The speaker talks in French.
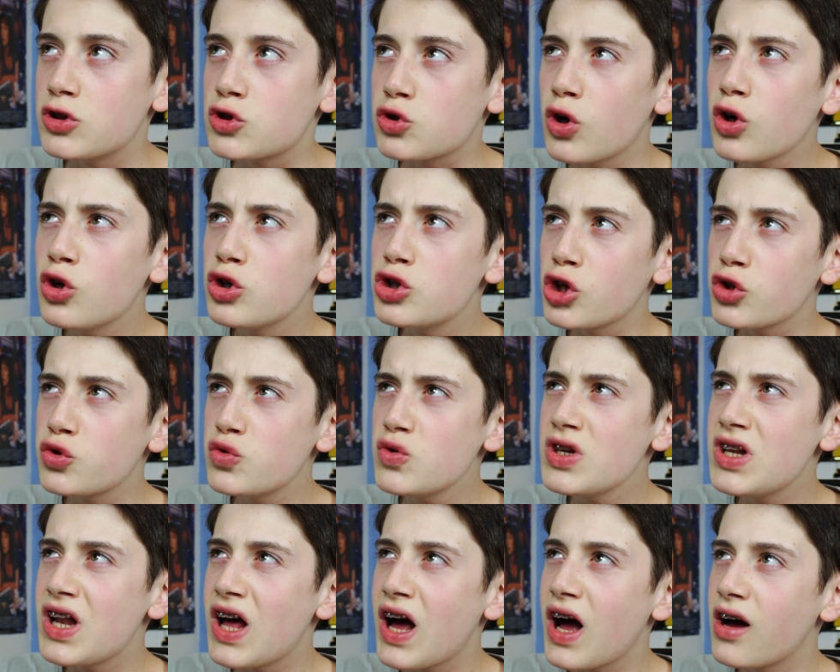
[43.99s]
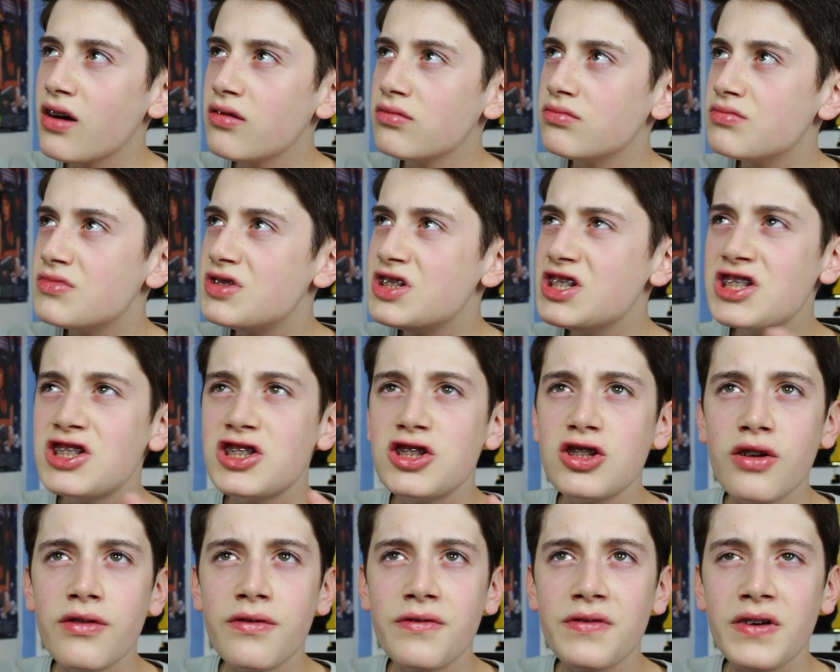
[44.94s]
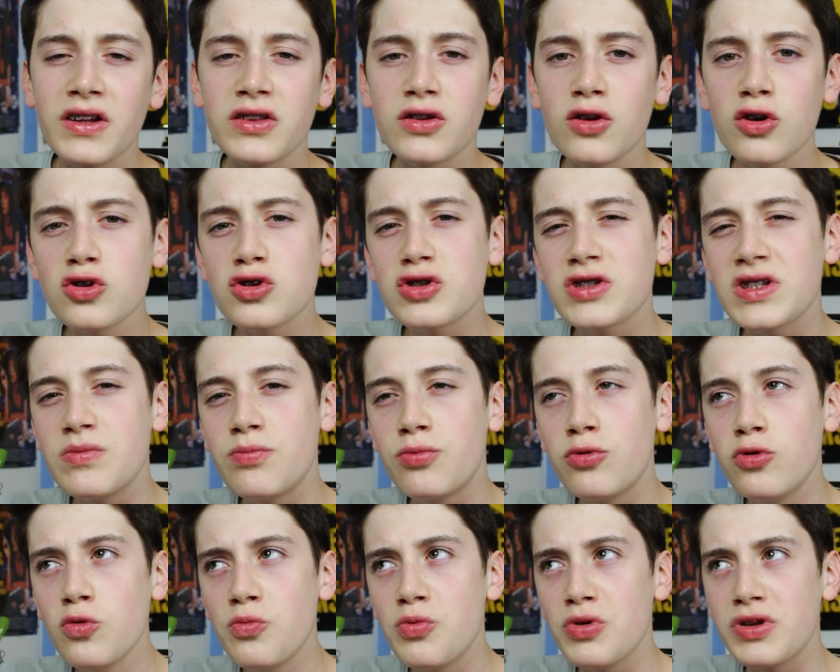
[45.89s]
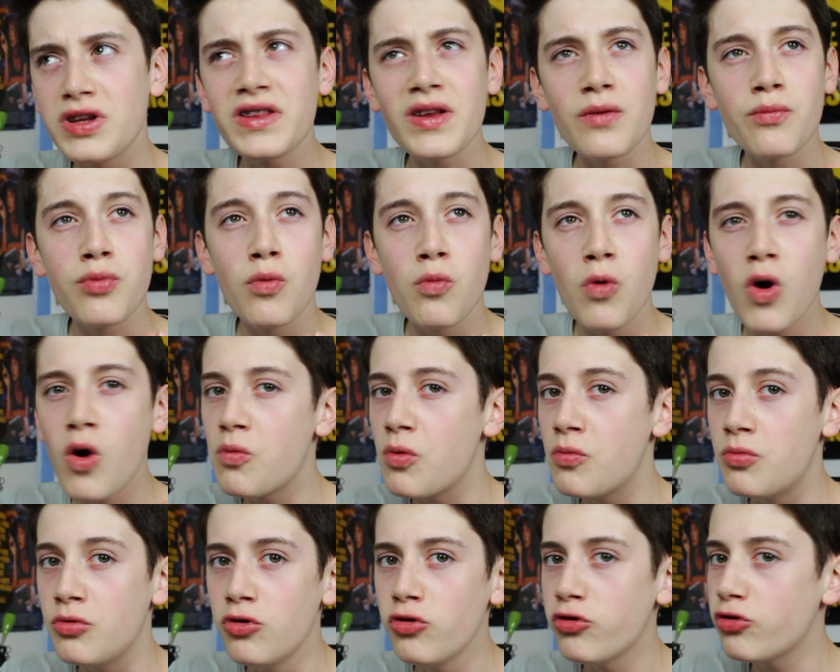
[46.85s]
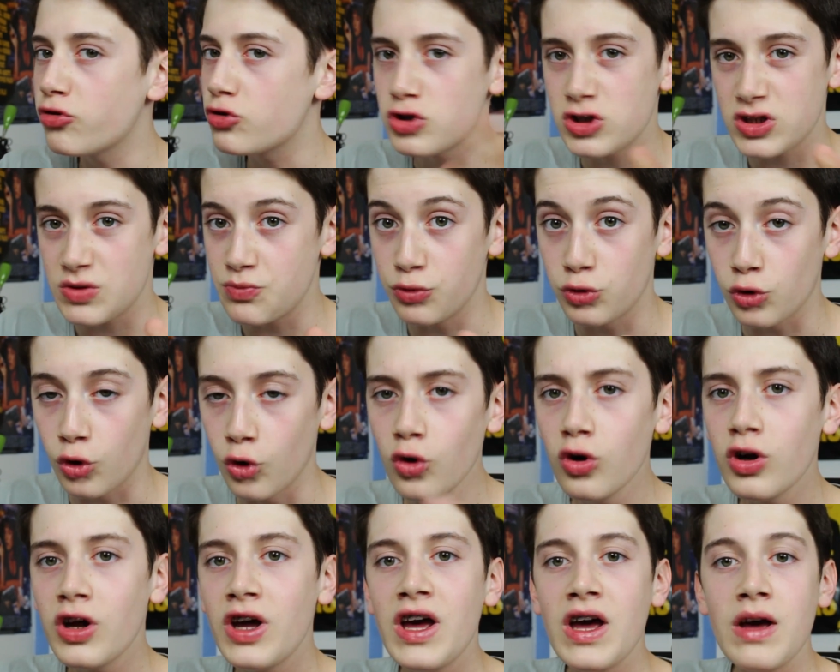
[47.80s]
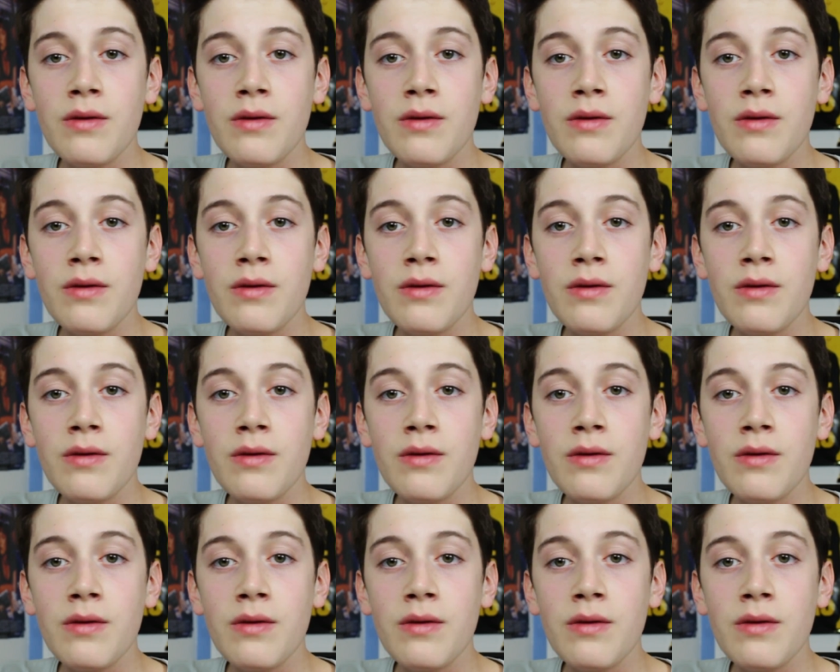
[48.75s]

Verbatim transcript: Je crois qu'aujourd'hui il a 19-20 ans, je sais plus, ou peut-être un peu moins, un peu plus, je sais plus trop,